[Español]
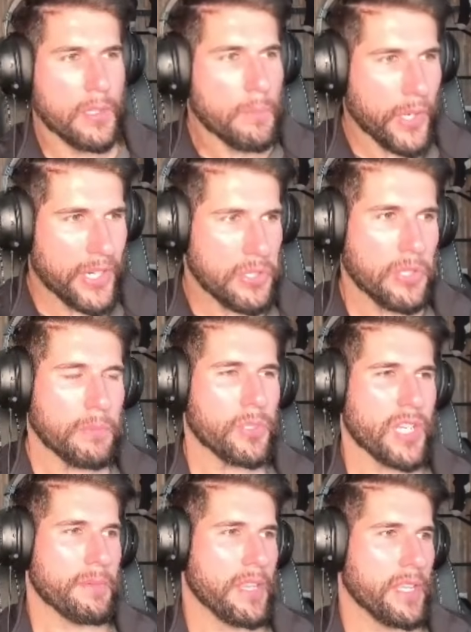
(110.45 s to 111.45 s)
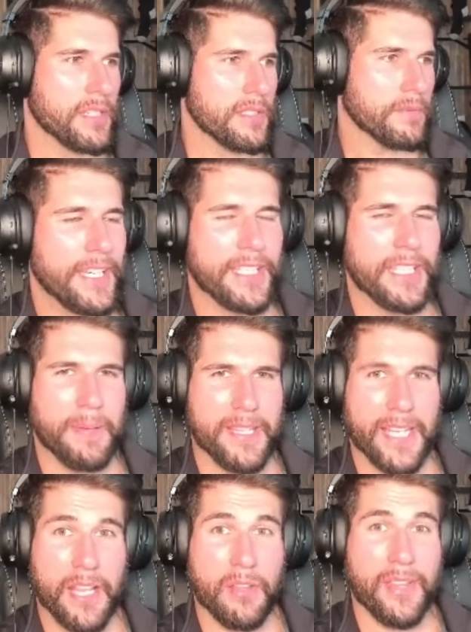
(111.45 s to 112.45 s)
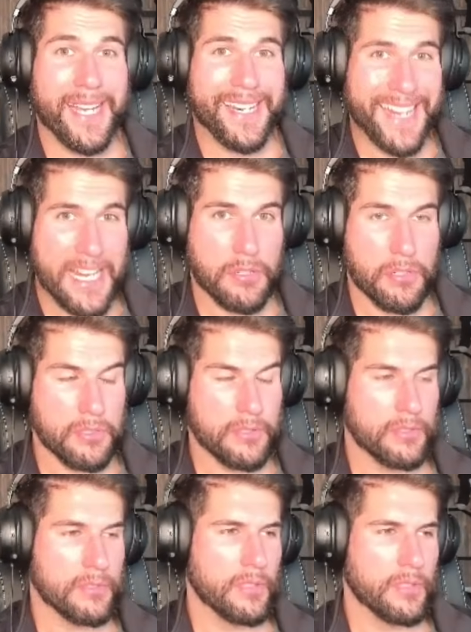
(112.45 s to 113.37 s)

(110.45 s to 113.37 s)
Por eso, muchas veces, dependiendo del caso,